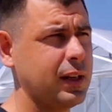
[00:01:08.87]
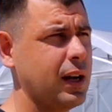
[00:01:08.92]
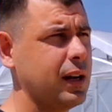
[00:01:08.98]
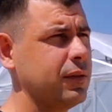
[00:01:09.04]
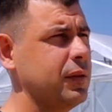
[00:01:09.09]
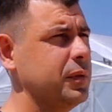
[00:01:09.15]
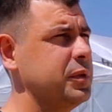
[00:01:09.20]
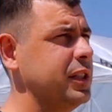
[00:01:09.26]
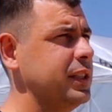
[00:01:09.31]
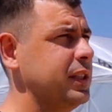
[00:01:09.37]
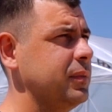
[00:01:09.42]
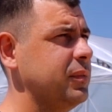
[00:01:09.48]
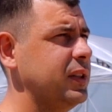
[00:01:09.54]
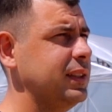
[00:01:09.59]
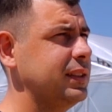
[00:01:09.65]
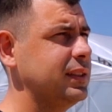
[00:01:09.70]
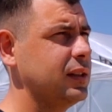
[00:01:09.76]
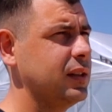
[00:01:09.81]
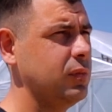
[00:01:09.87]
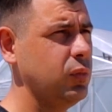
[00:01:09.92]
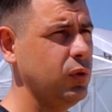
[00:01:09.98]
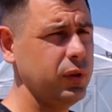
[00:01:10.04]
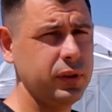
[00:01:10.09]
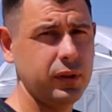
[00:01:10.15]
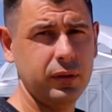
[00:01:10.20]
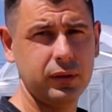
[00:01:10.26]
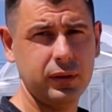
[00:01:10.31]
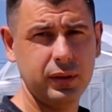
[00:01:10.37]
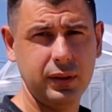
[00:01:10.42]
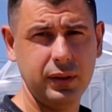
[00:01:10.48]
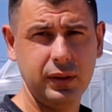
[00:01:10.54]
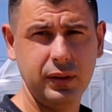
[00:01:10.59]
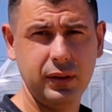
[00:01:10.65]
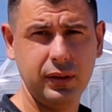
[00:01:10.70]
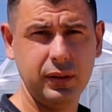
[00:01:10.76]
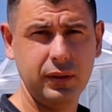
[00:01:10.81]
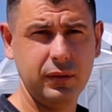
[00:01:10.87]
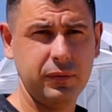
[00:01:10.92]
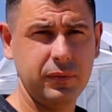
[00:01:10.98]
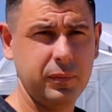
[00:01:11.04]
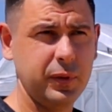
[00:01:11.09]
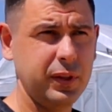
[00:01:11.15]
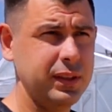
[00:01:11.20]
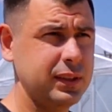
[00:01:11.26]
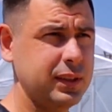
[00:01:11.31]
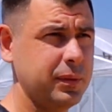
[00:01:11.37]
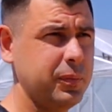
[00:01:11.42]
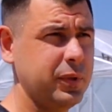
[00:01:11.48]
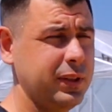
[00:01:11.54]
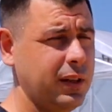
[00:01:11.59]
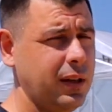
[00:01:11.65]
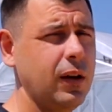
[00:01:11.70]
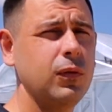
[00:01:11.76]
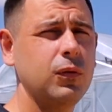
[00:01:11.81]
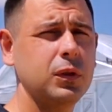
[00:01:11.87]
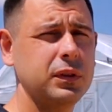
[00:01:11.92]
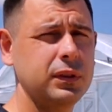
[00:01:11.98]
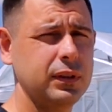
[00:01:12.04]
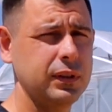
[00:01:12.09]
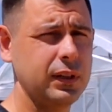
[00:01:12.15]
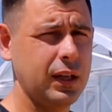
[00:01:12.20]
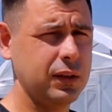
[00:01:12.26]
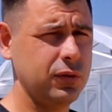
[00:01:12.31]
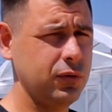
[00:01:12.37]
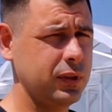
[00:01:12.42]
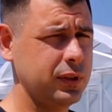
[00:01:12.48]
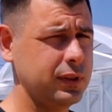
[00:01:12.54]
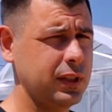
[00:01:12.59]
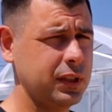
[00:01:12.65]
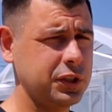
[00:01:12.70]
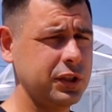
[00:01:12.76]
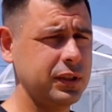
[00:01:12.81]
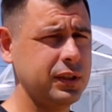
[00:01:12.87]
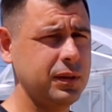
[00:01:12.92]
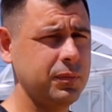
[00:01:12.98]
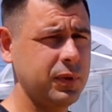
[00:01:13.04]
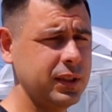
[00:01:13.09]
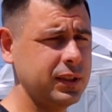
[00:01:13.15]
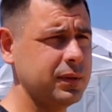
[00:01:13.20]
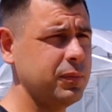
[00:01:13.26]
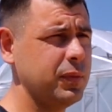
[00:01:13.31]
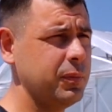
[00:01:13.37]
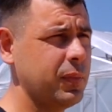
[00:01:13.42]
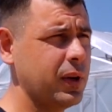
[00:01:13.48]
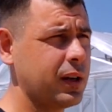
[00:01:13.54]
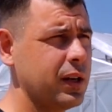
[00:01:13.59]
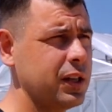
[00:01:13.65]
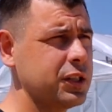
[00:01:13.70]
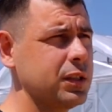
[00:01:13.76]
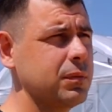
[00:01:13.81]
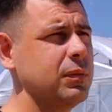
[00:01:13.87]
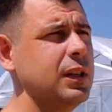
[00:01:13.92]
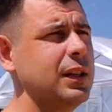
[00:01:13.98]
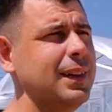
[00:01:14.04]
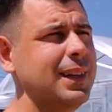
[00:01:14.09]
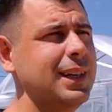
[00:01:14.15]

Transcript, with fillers: как вообще теплицы работают. И в принципе на, вот, на одной из наших теплиц мы покажем,